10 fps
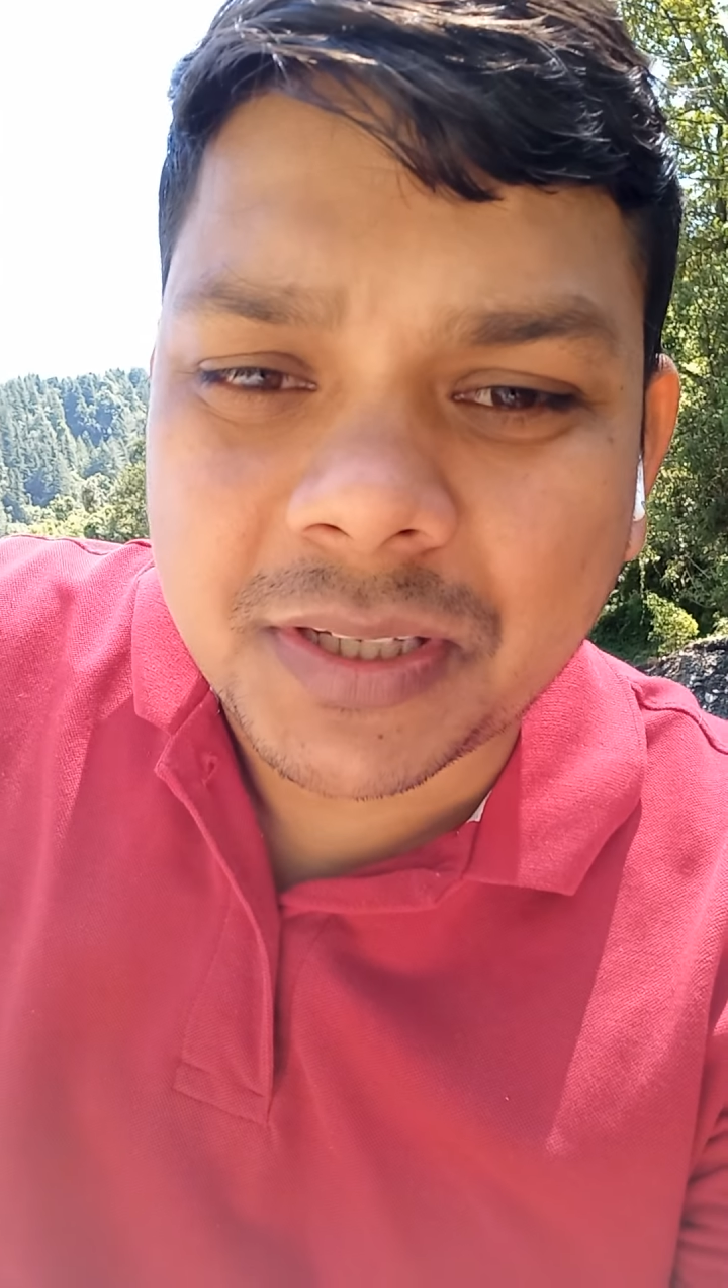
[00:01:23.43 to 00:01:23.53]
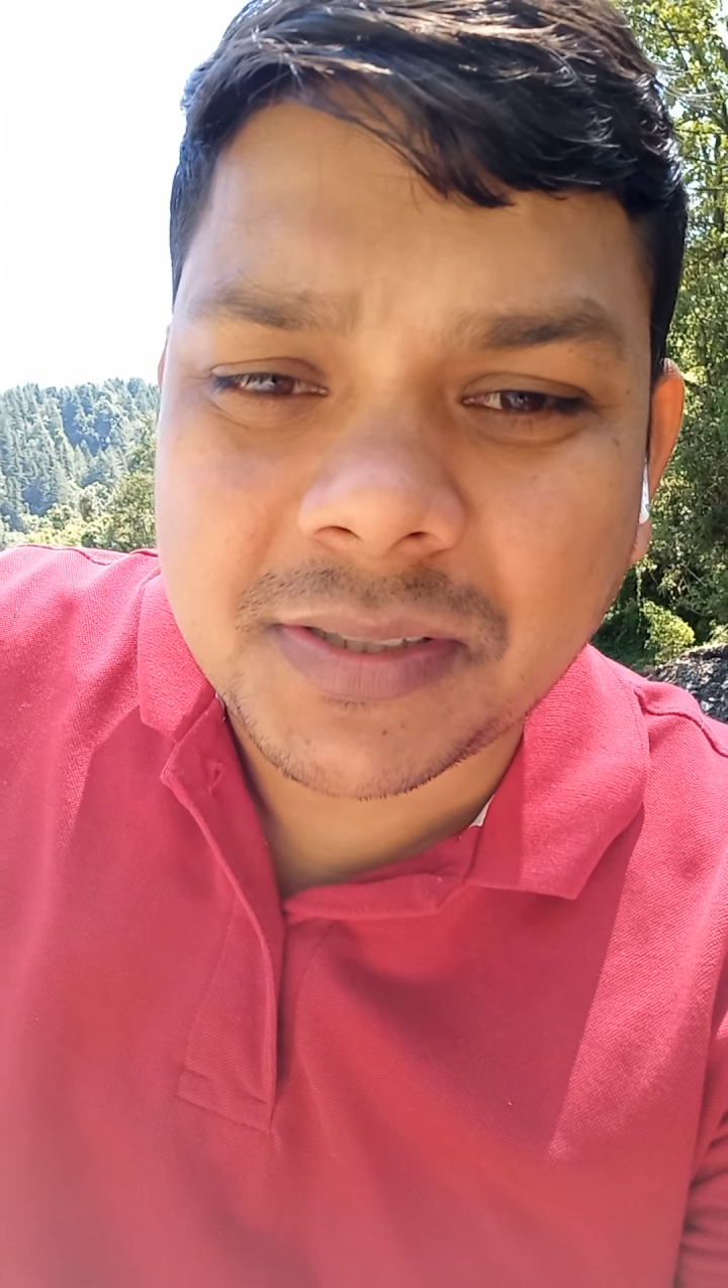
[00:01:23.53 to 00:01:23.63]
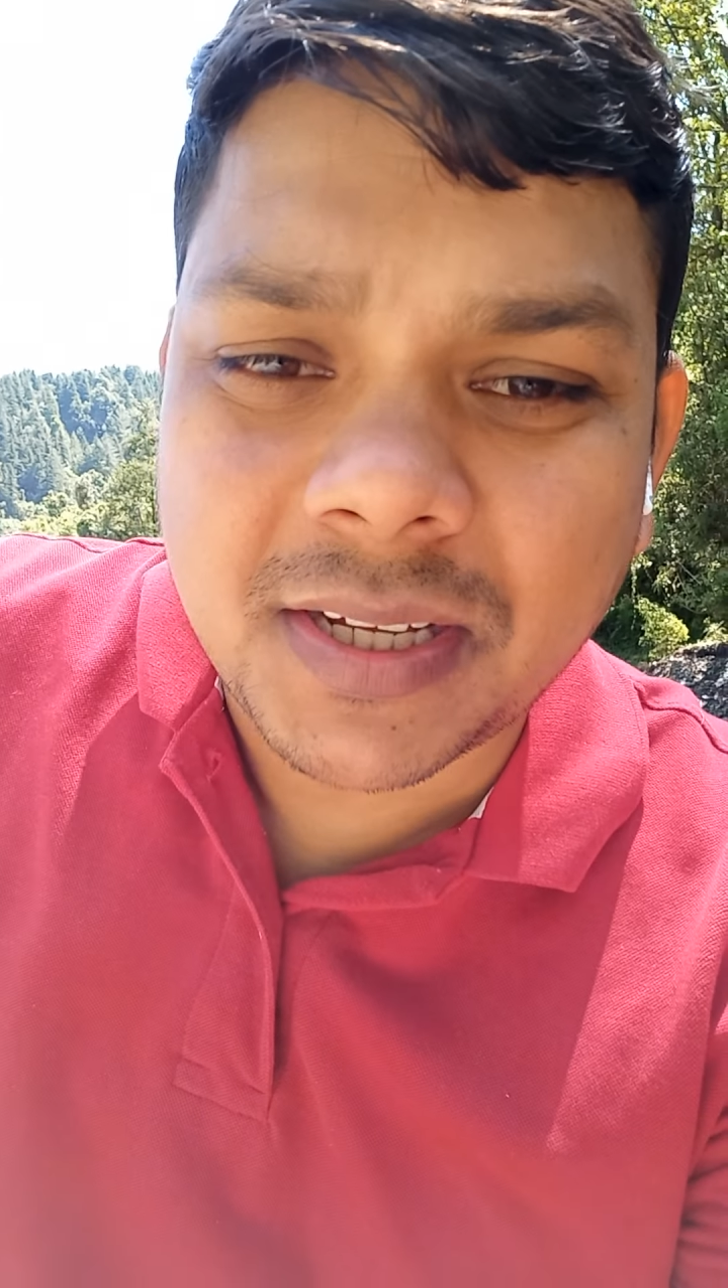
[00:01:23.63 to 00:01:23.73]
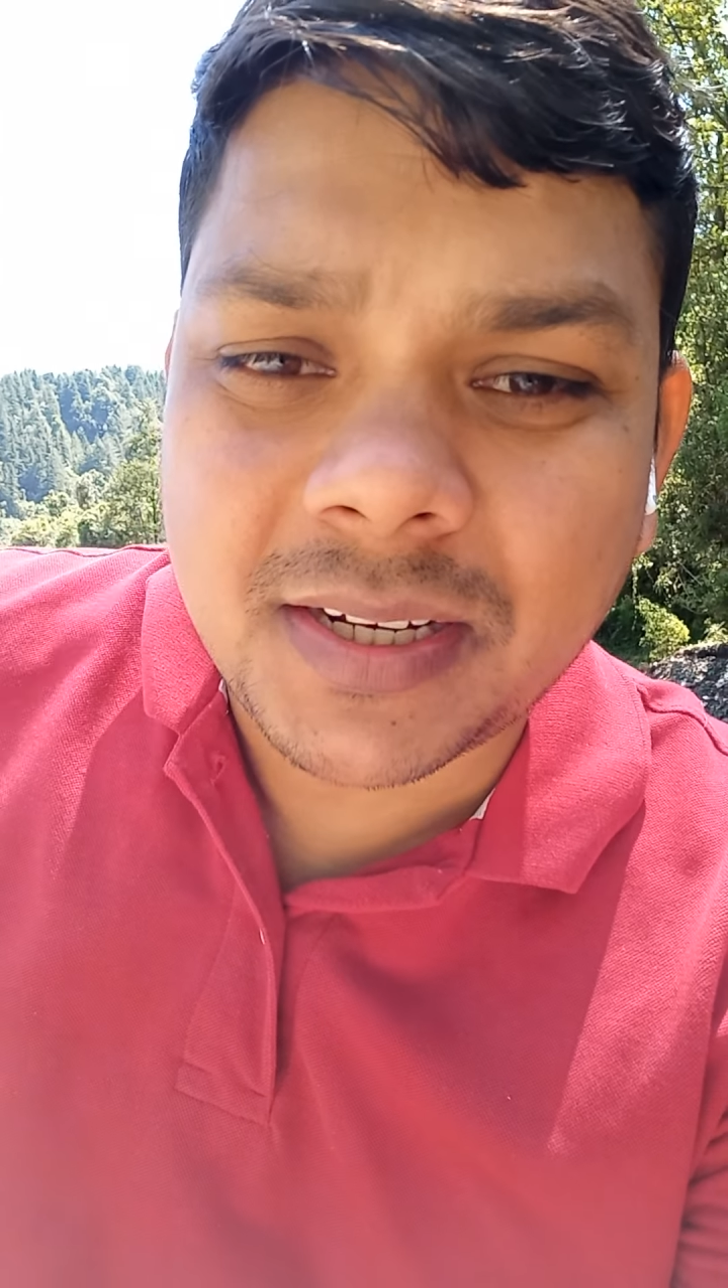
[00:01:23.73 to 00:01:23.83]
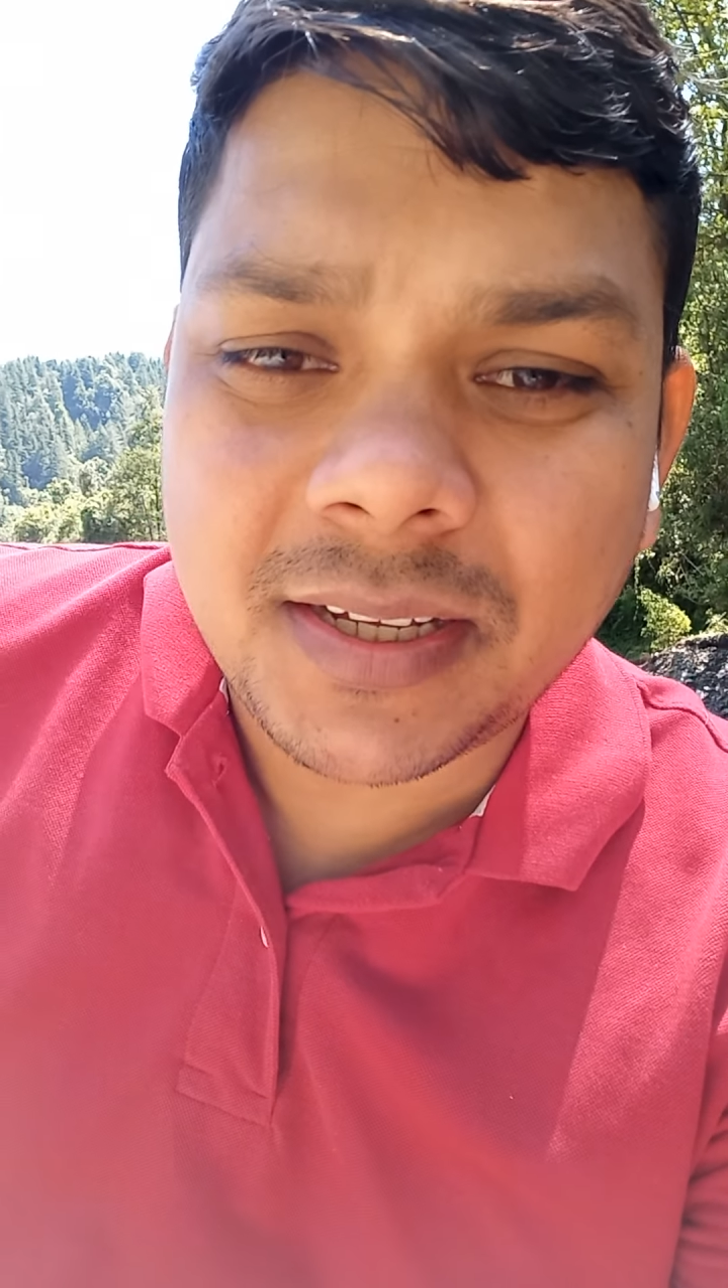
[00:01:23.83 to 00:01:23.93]
तक
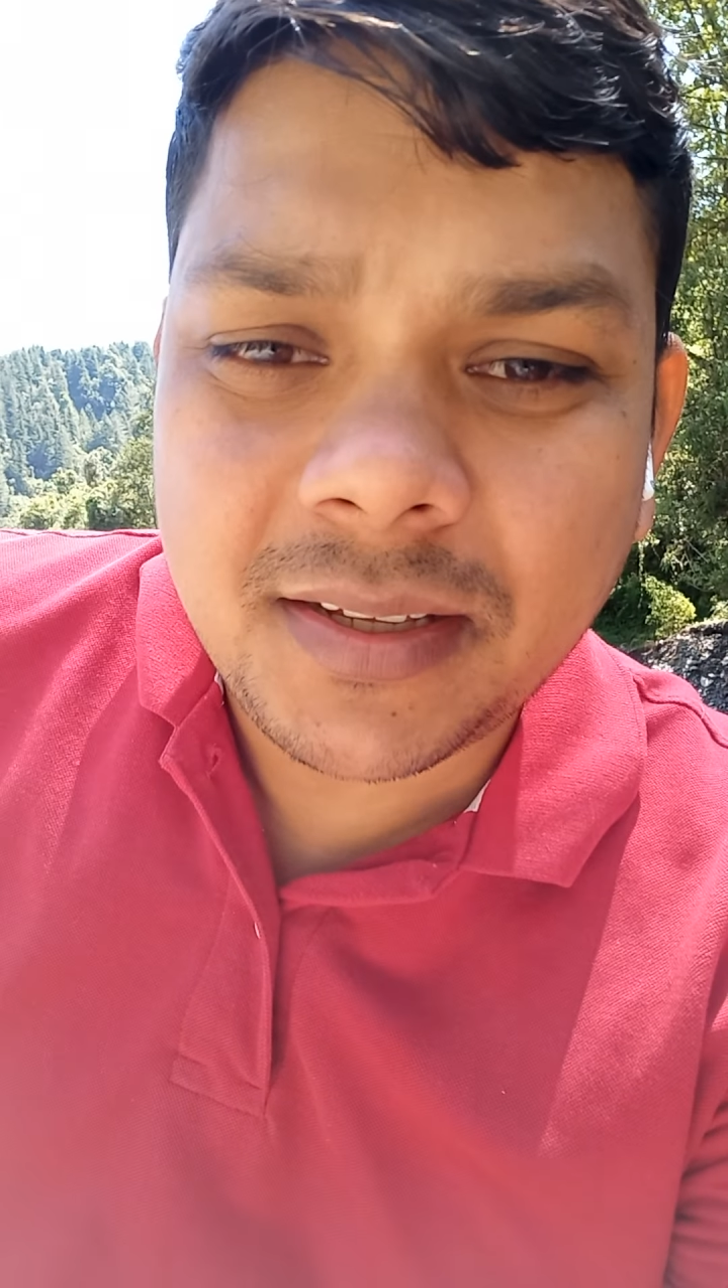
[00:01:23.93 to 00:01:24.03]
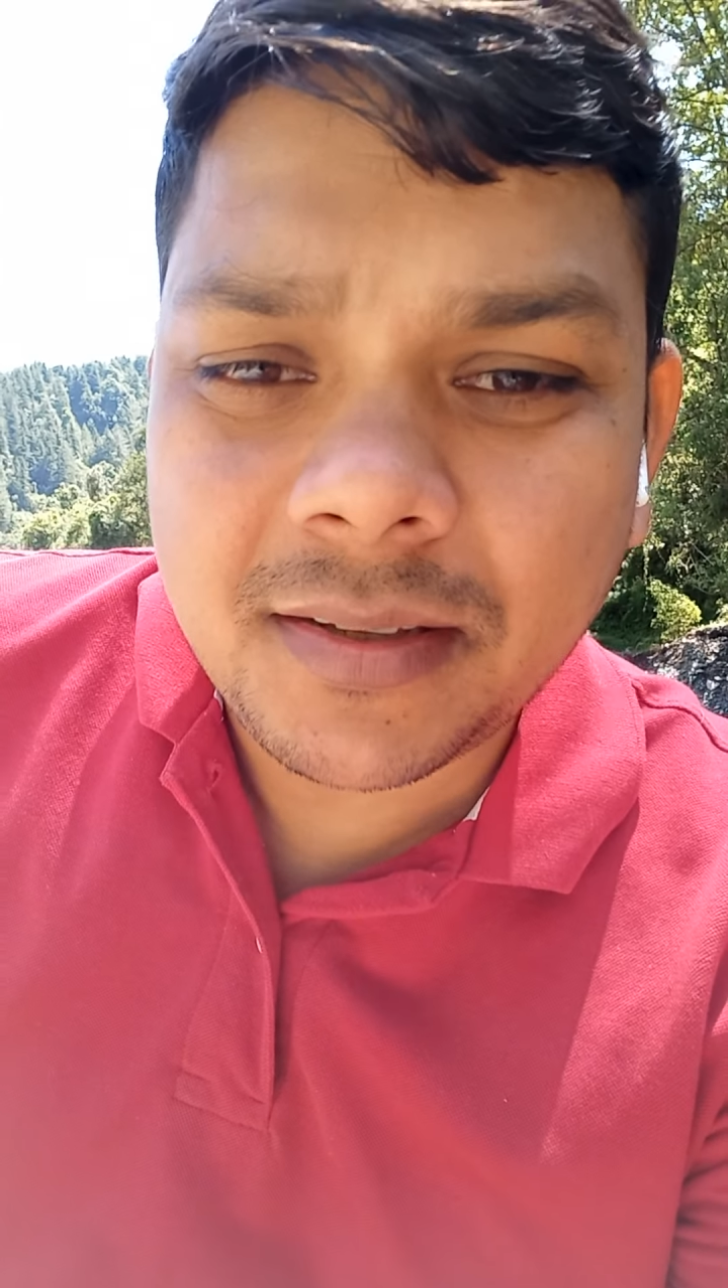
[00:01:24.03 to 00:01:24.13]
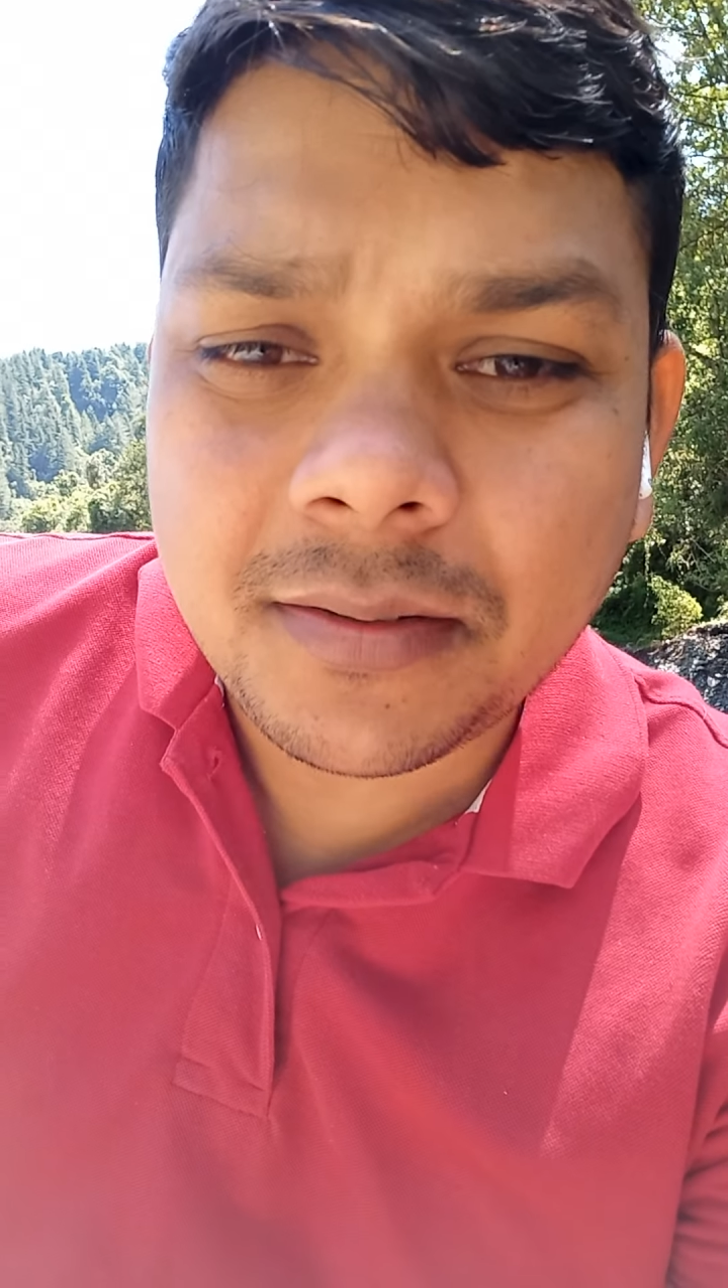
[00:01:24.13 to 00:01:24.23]
जाना है